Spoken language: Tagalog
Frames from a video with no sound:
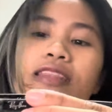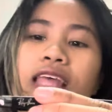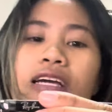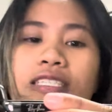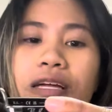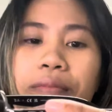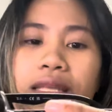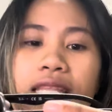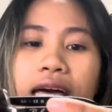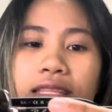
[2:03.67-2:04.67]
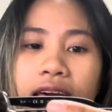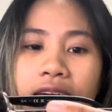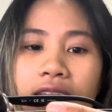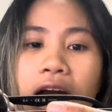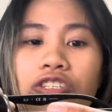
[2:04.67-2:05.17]
next naman
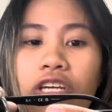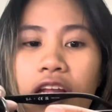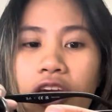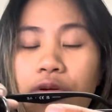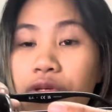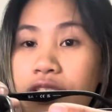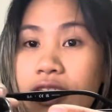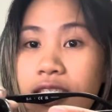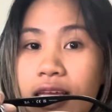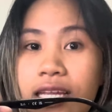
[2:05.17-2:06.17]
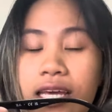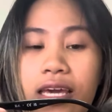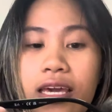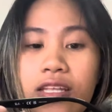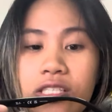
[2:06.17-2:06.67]
natin, actually yung 16
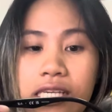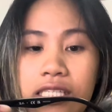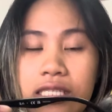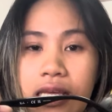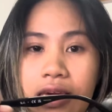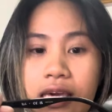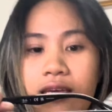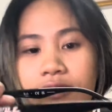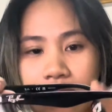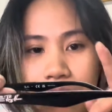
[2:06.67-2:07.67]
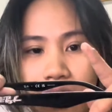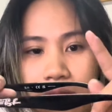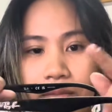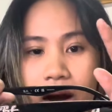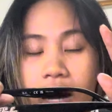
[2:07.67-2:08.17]
and 60 na may
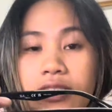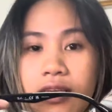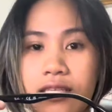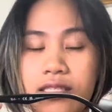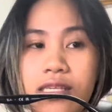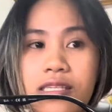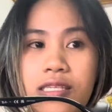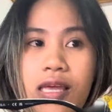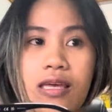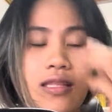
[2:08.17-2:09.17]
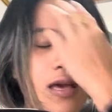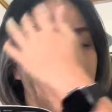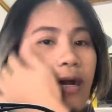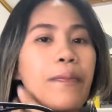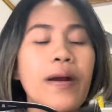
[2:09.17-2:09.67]
box and 16,
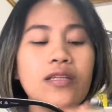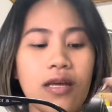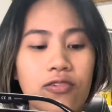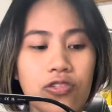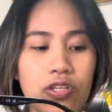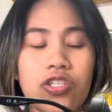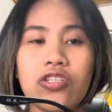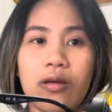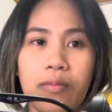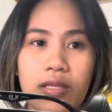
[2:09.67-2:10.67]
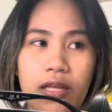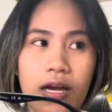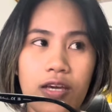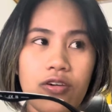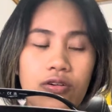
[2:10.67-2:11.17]
kapag nag-search naman na
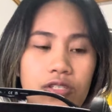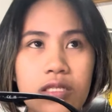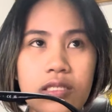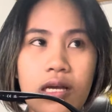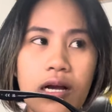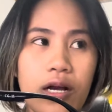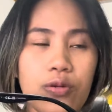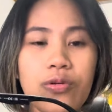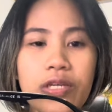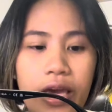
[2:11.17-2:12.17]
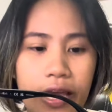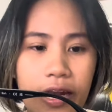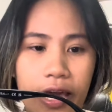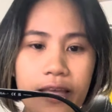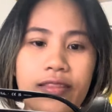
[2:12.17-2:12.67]
kayo sa Google,
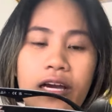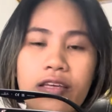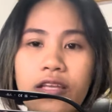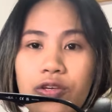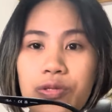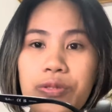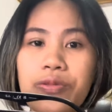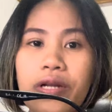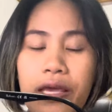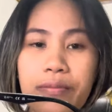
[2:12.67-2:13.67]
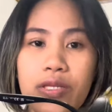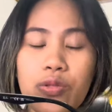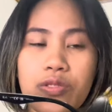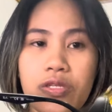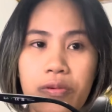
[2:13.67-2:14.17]
eh, makita nyo yung Ray-Ban
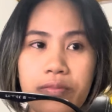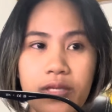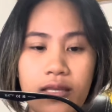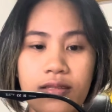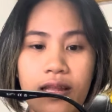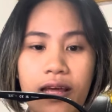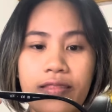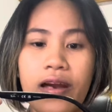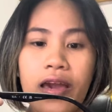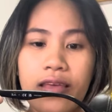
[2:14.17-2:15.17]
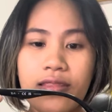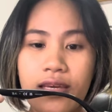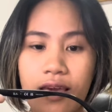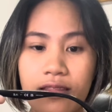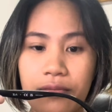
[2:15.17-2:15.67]
doon sa website nila.
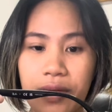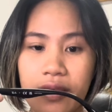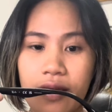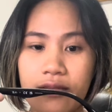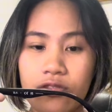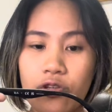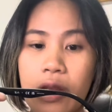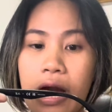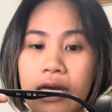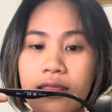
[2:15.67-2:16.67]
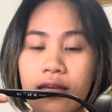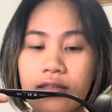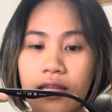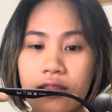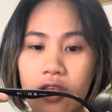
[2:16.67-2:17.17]
Naka-indicate naman yan. So lahat
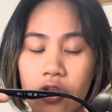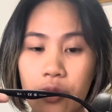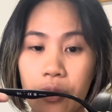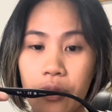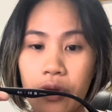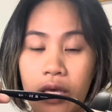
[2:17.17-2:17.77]
ng nandito,